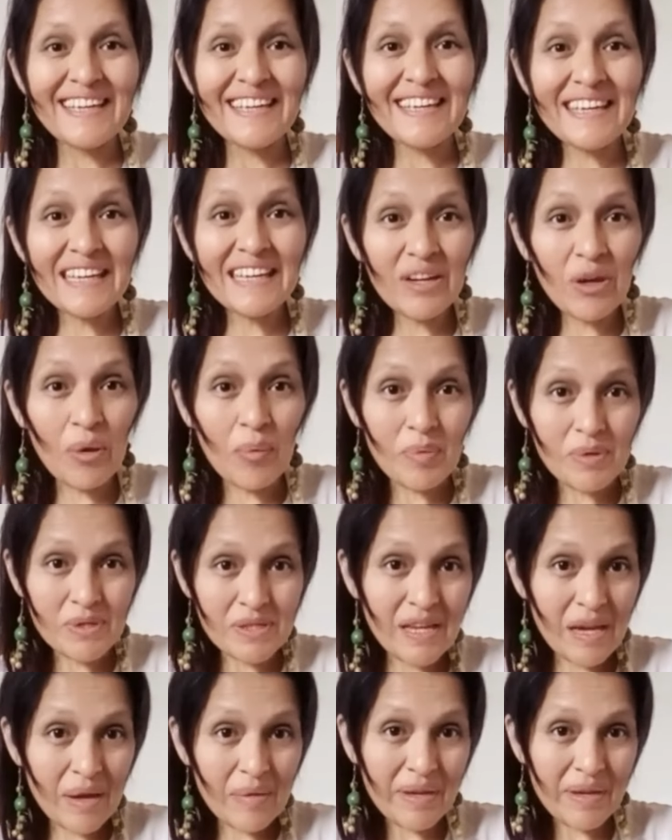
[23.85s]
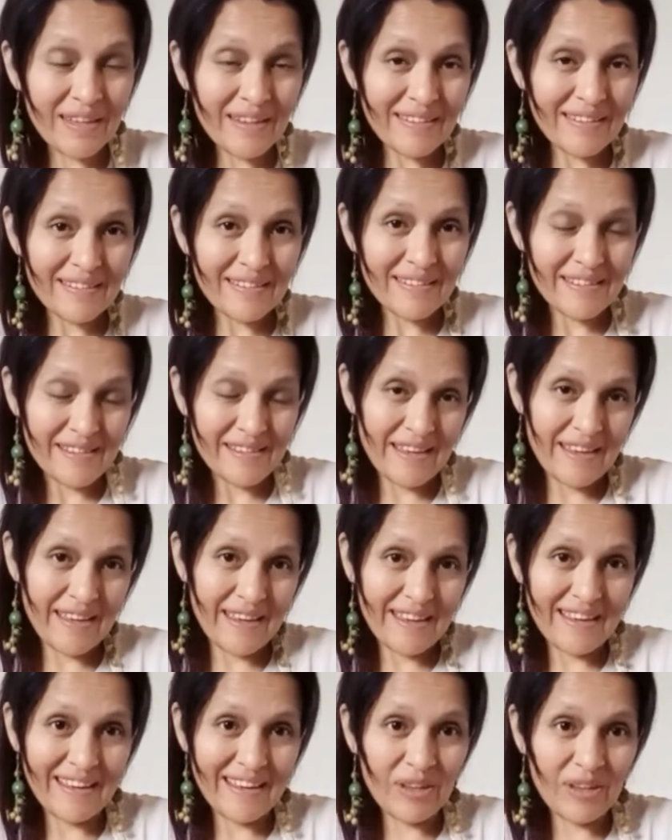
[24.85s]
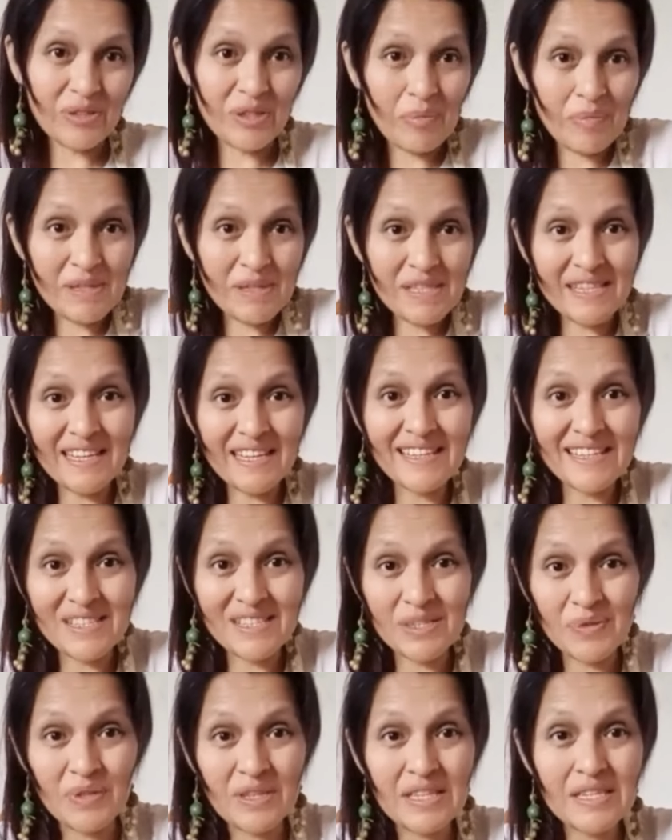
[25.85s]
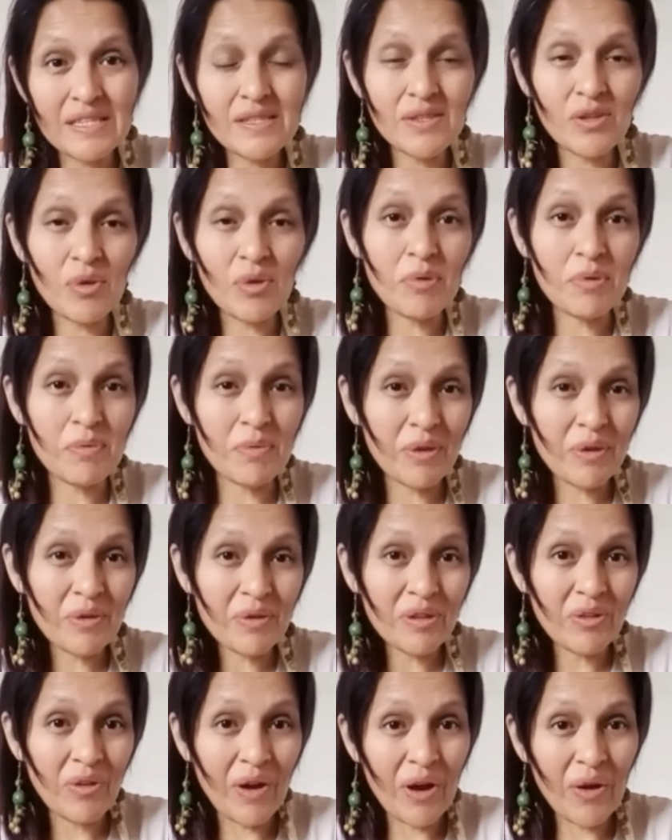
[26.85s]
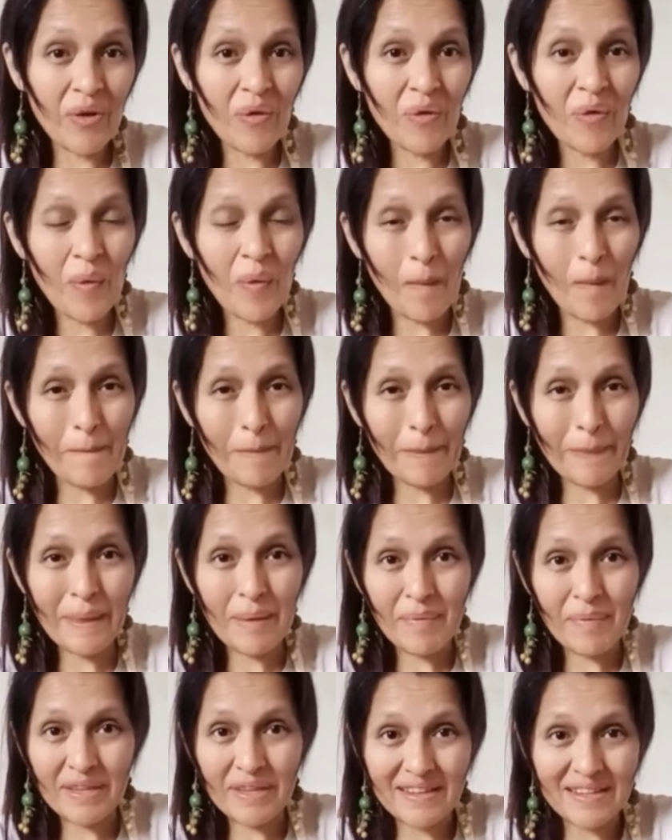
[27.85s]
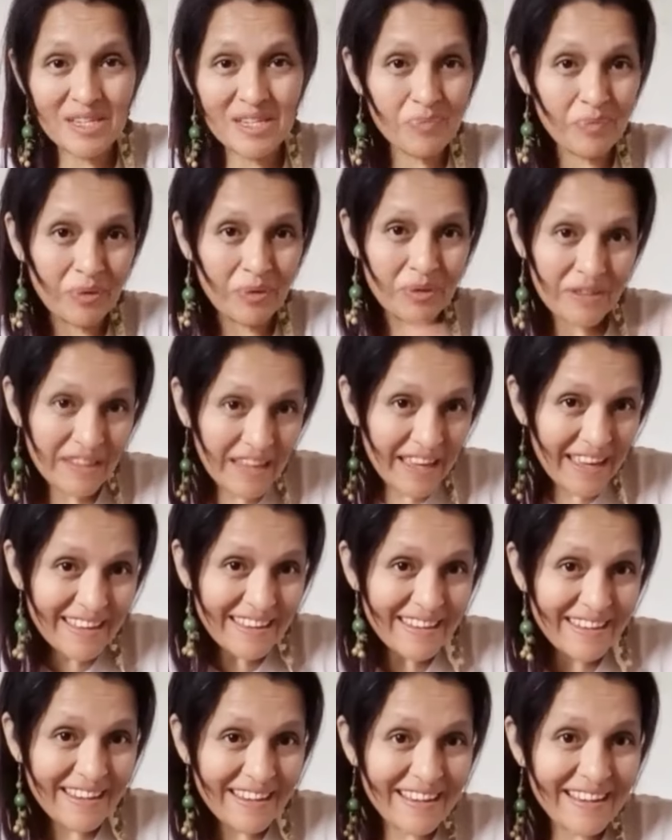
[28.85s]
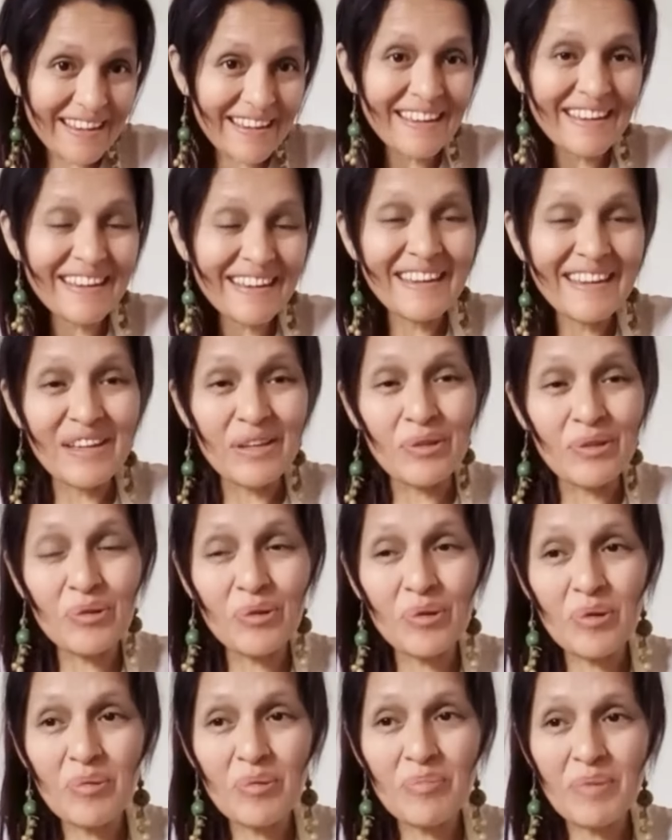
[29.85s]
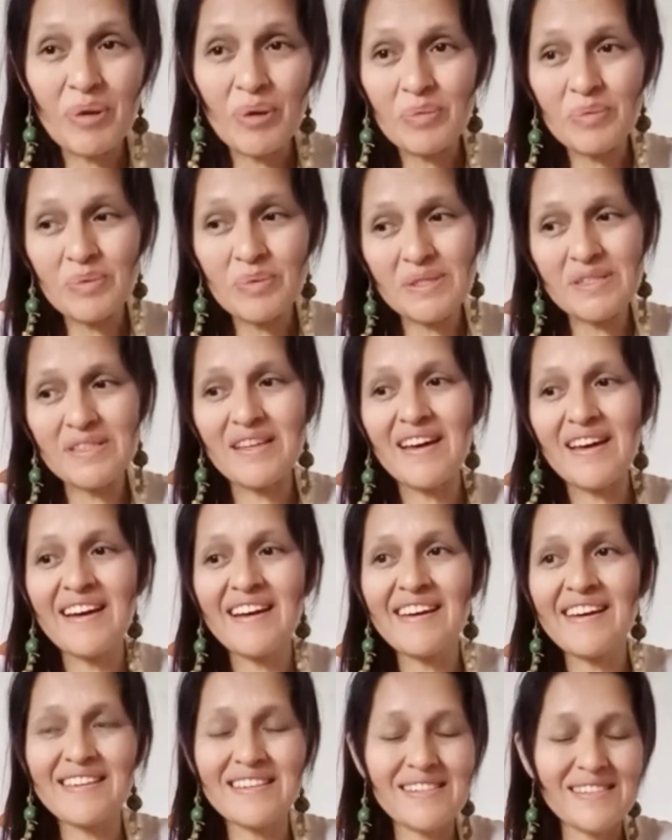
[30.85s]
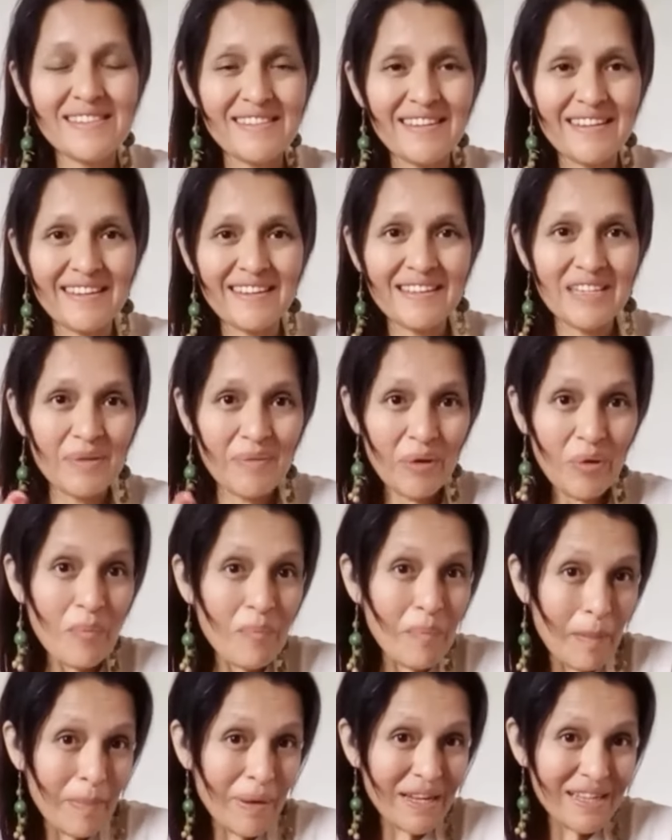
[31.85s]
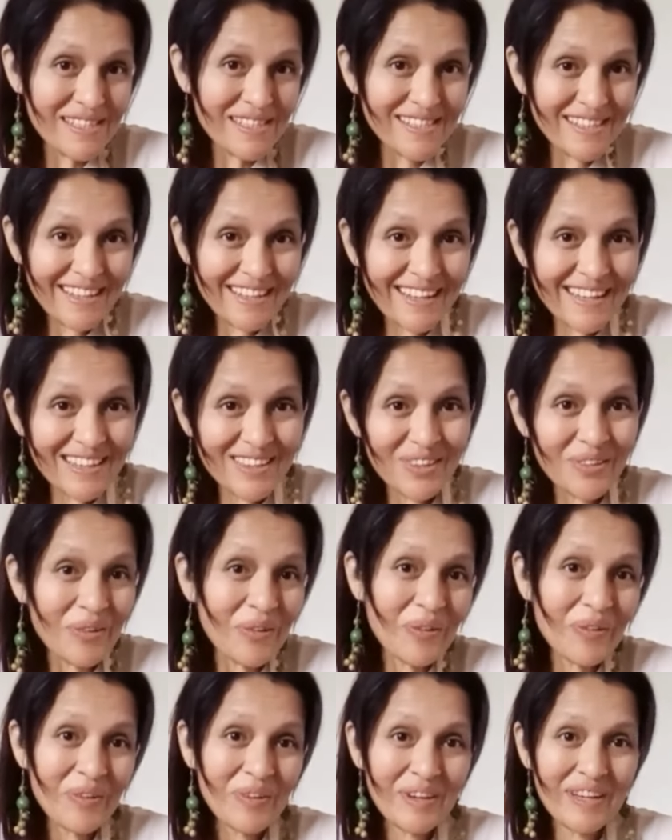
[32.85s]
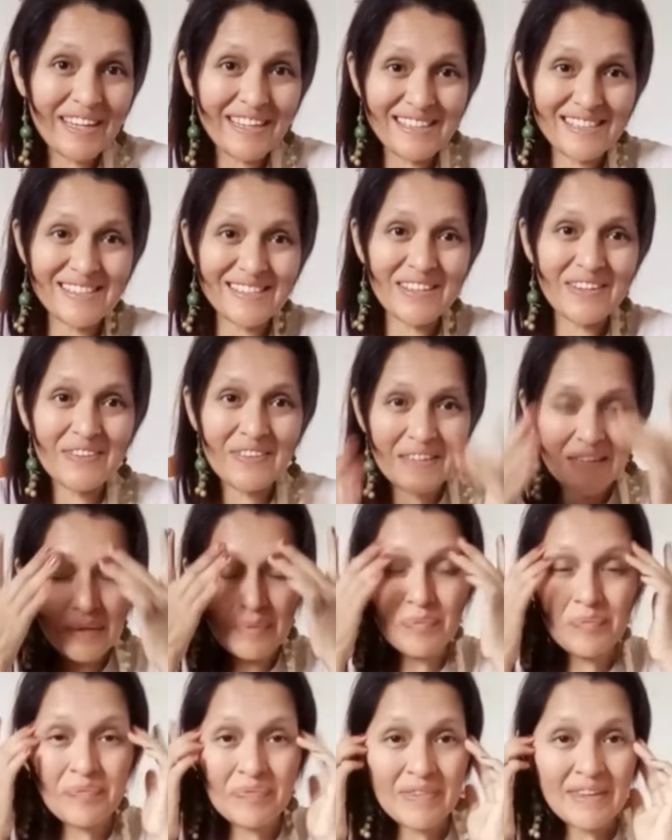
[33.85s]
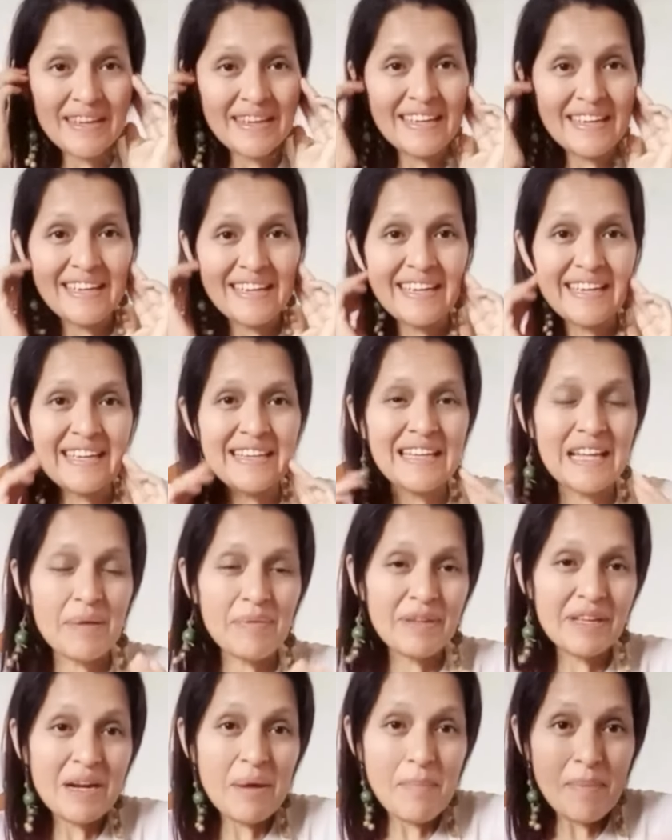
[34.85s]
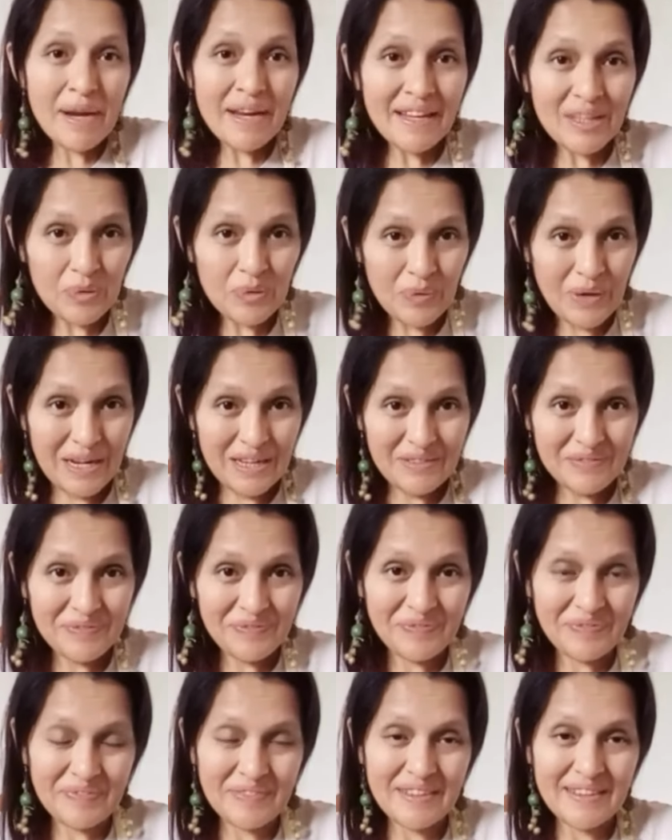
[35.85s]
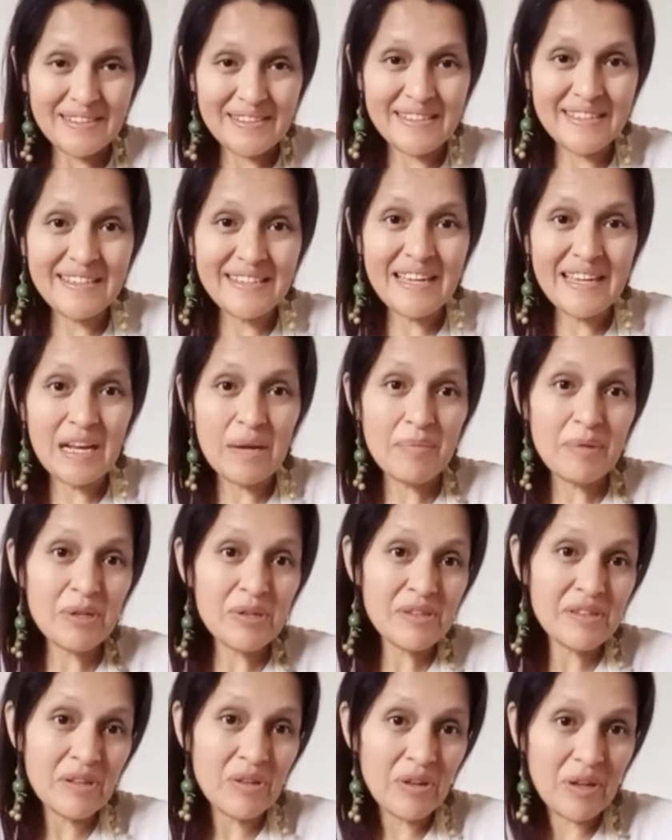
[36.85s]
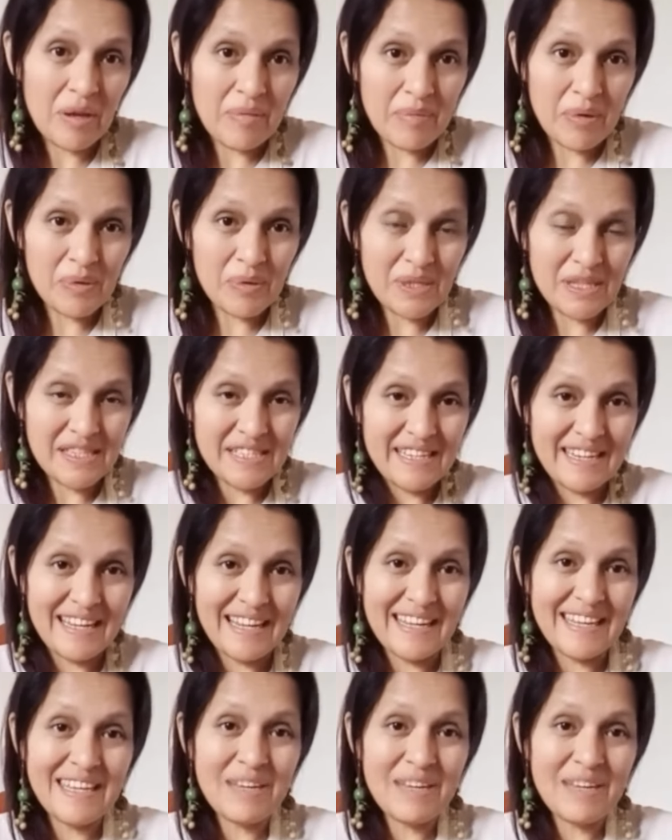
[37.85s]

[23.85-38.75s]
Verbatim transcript: Y como saben, eh, los que me siguen desde un inicio, mis videos lo hago de manera espontánea, no me gusta este, llevar un papel escrito, está bien, de la manera más natural, ¿sí? Al menos es lo que a mí me gusta hacer.